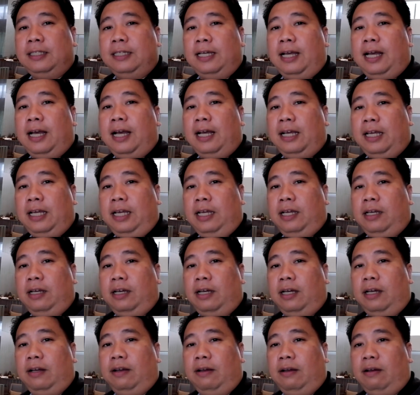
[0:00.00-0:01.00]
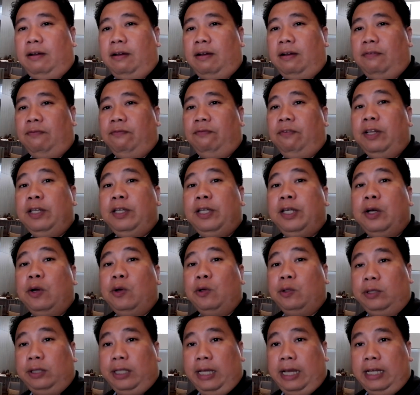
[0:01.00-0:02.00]
sa aking uh,
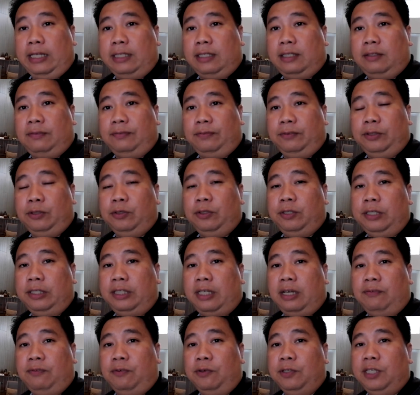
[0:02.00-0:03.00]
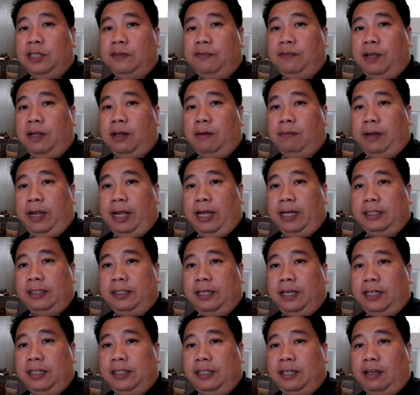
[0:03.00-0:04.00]
video test using the Fujifilm
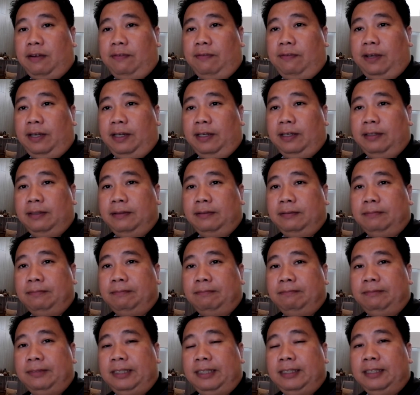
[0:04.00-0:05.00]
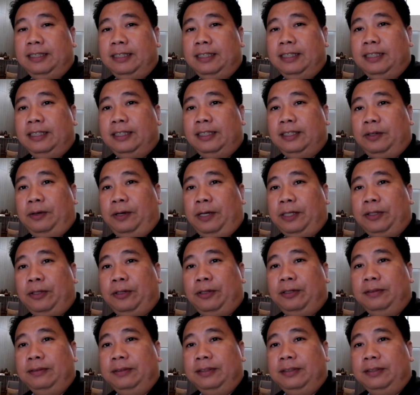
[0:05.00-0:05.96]
X-A7. So, ito,